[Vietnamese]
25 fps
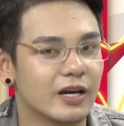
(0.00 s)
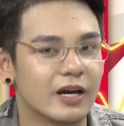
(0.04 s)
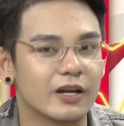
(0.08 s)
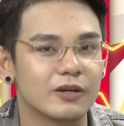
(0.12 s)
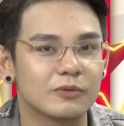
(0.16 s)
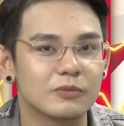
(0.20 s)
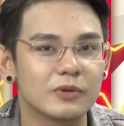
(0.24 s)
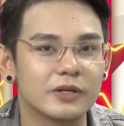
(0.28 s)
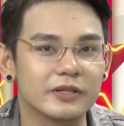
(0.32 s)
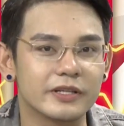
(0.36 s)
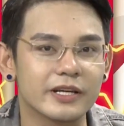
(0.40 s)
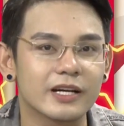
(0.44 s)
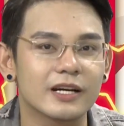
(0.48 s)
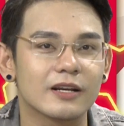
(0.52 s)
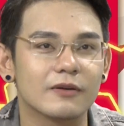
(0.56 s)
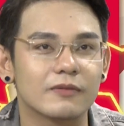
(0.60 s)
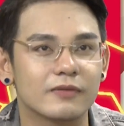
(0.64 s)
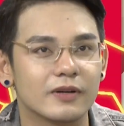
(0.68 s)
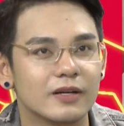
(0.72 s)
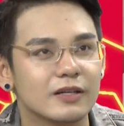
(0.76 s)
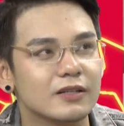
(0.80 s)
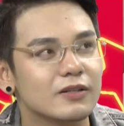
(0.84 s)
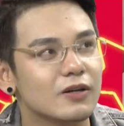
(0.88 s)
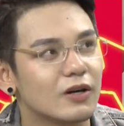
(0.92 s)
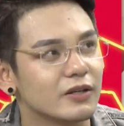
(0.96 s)
Dạ đúng rồi, chắc là
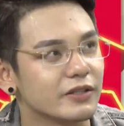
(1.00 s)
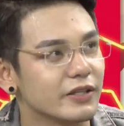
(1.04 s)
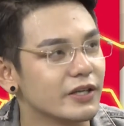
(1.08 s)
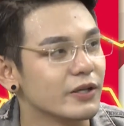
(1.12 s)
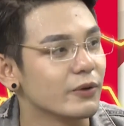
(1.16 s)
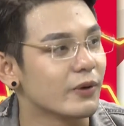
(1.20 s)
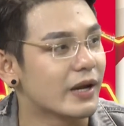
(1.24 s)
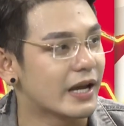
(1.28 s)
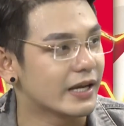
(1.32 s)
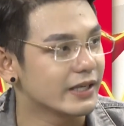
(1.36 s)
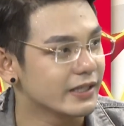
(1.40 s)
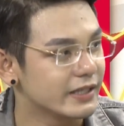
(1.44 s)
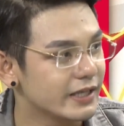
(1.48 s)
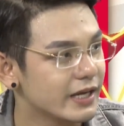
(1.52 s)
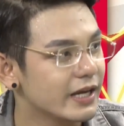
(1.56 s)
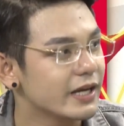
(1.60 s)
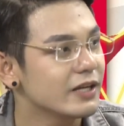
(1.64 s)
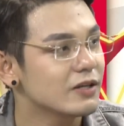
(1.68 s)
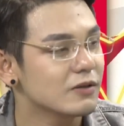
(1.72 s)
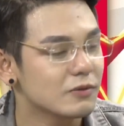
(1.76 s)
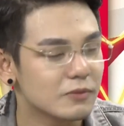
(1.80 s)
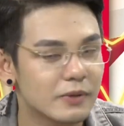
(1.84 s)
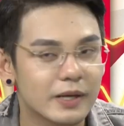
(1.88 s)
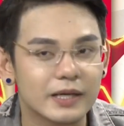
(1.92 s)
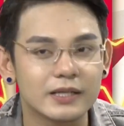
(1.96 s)
vẫn còn nhiều hạn chế
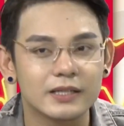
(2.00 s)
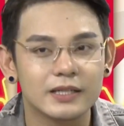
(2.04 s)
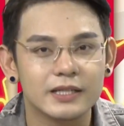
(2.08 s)
đúng không